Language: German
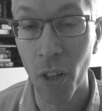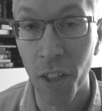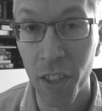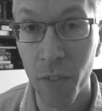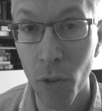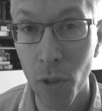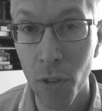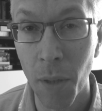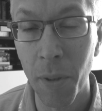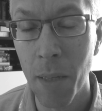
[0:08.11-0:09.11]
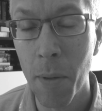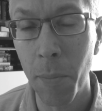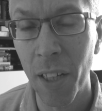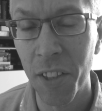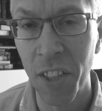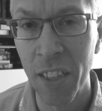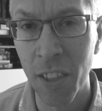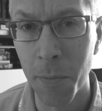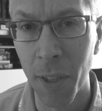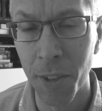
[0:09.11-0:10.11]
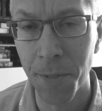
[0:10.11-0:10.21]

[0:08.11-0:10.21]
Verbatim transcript: einige Wochen, aber ich habe ein paar Gedanken gemacht.